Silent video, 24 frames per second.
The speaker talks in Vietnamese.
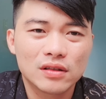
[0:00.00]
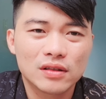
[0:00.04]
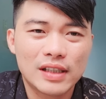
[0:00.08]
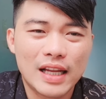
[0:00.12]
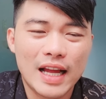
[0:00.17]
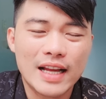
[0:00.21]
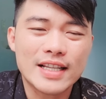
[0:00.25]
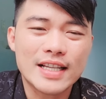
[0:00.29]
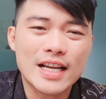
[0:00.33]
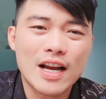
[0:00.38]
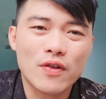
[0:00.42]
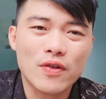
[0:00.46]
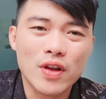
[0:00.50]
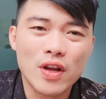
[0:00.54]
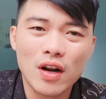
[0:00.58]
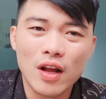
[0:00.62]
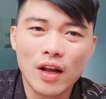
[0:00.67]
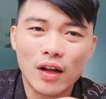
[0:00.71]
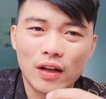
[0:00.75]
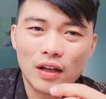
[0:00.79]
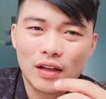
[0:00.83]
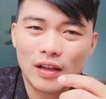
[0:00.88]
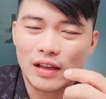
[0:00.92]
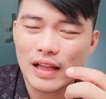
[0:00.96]
tại sao cho nó
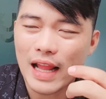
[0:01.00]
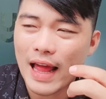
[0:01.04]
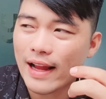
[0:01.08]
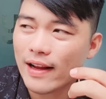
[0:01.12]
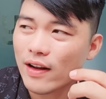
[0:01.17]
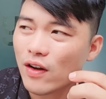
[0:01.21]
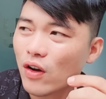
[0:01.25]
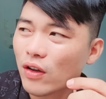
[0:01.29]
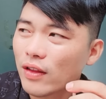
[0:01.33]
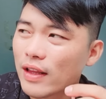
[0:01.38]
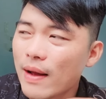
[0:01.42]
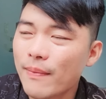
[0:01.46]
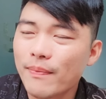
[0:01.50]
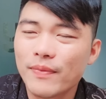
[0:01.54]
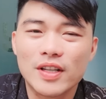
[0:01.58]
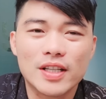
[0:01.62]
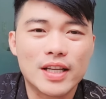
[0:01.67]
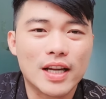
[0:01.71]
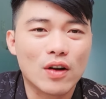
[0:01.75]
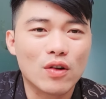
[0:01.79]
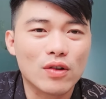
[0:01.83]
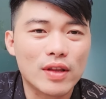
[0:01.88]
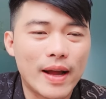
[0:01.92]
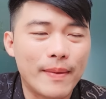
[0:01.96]
lại có tâm thì
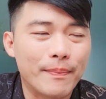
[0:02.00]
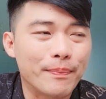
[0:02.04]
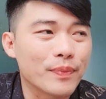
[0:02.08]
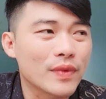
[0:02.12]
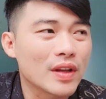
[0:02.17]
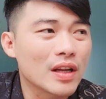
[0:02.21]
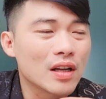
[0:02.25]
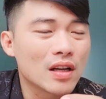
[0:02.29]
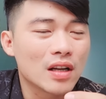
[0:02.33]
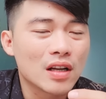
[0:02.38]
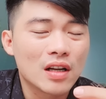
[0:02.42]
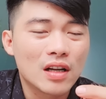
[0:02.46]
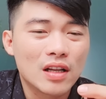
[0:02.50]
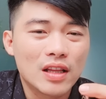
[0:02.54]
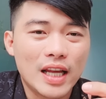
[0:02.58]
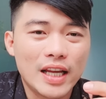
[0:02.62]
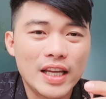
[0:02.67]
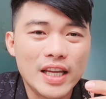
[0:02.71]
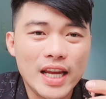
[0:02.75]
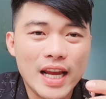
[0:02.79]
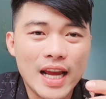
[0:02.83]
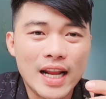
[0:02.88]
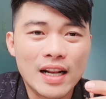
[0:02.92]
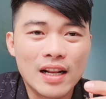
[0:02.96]
phải có tâm
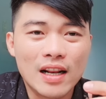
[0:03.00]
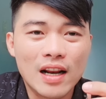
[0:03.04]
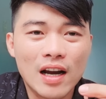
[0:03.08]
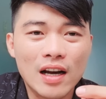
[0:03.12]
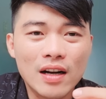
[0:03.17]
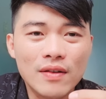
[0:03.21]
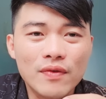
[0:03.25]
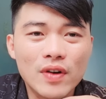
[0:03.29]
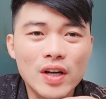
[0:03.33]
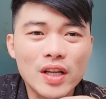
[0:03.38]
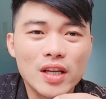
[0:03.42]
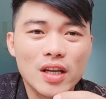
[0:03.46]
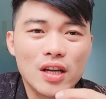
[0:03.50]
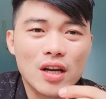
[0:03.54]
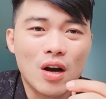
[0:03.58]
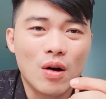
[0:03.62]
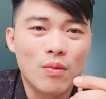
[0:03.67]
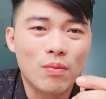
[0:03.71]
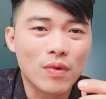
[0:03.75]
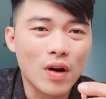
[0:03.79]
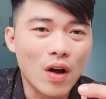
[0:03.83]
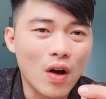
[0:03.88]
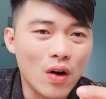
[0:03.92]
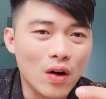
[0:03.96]
tại vì anh đến với chị
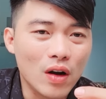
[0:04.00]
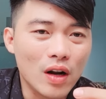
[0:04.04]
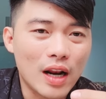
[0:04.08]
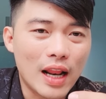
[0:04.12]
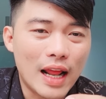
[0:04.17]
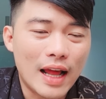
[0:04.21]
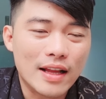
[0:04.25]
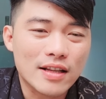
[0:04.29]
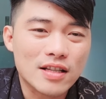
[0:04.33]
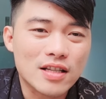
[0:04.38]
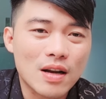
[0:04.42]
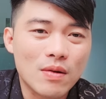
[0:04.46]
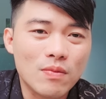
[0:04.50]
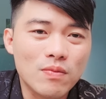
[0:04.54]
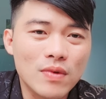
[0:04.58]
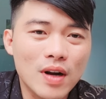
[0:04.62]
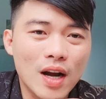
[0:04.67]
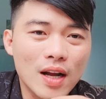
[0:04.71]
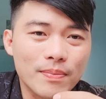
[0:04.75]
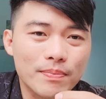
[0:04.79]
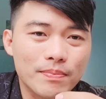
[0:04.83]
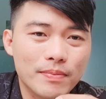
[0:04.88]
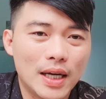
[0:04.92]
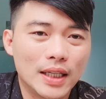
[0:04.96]
Hồng Loan là sống
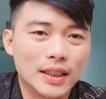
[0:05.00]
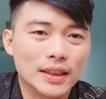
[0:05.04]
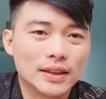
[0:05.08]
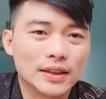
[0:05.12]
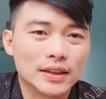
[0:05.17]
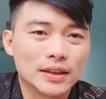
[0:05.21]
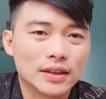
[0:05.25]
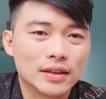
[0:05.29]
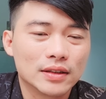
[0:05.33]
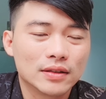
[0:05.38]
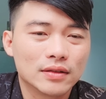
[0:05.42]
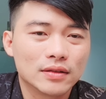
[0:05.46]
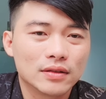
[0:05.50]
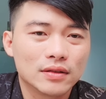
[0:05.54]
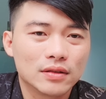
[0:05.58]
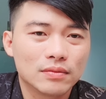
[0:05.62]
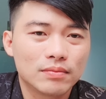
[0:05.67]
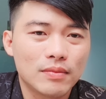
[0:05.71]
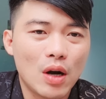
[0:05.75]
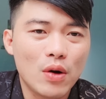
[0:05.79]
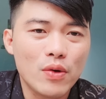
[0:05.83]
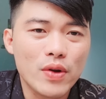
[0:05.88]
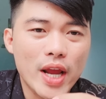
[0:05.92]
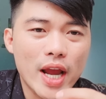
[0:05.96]
hết mình
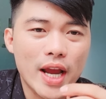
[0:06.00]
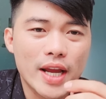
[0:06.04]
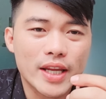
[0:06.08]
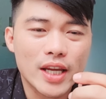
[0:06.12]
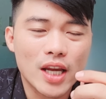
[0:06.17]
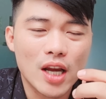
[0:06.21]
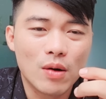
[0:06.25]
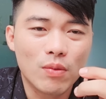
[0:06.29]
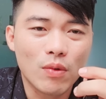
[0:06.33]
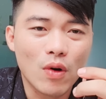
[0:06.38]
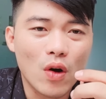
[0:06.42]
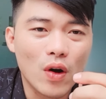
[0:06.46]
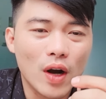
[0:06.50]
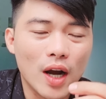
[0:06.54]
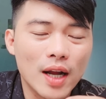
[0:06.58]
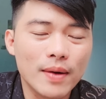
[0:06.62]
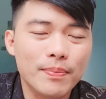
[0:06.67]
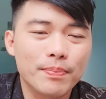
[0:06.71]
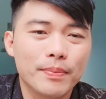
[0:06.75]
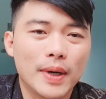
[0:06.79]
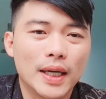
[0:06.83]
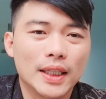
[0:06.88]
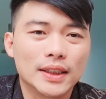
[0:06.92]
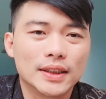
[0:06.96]
bảo vệ chị Hồng Loan hết
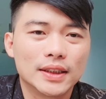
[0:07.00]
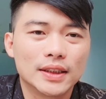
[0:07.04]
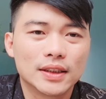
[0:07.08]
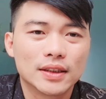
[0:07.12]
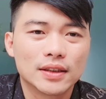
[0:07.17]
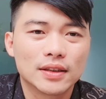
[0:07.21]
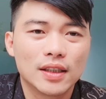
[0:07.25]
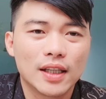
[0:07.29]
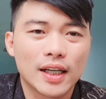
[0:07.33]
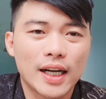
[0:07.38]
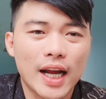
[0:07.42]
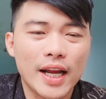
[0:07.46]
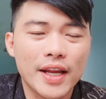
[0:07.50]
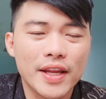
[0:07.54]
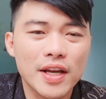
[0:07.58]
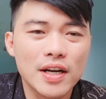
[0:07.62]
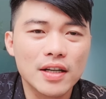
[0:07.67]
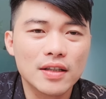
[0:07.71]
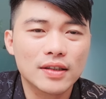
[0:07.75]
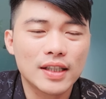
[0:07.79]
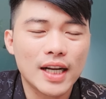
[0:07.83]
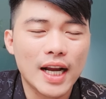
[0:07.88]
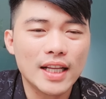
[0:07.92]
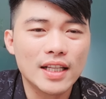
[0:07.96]
mình cái
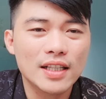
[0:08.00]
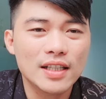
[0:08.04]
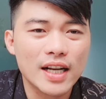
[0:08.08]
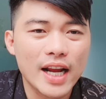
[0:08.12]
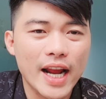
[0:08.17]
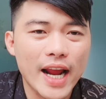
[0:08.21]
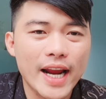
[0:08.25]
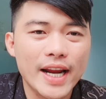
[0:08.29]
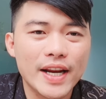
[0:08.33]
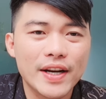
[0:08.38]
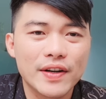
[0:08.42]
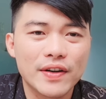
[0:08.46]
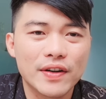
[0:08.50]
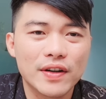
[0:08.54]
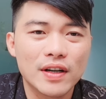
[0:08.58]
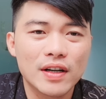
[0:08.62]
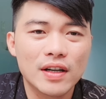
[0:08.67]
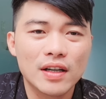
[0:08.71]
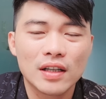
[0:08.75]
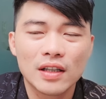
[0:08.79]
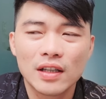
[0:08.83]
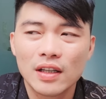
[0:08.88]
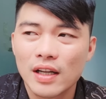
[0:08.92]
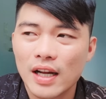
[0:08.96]
nhất cái thứ hai nữa
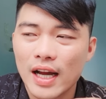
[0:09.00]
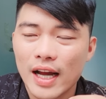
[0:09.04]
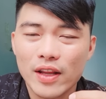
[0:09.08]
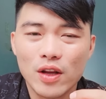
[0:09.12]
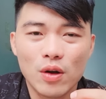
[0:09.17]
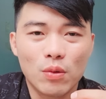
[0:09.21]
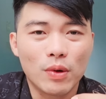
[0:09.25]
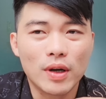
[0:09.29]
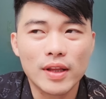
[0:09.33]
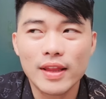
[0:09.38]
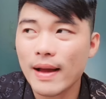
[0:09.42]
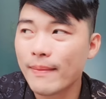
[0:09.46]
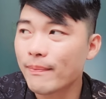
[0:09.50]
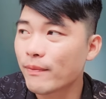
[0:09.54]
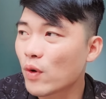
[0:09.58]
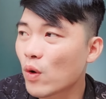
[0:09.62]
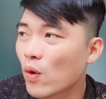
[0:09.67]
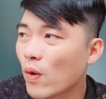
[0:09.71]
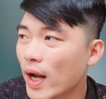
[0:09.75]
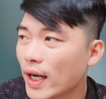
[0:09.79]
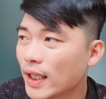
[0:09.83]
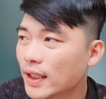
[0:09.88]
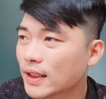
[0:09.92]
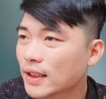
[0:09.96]
anh dùng cái tâm
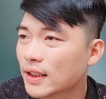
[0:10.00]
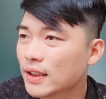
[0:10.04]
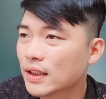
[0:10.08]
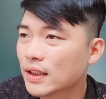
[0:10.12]
của anh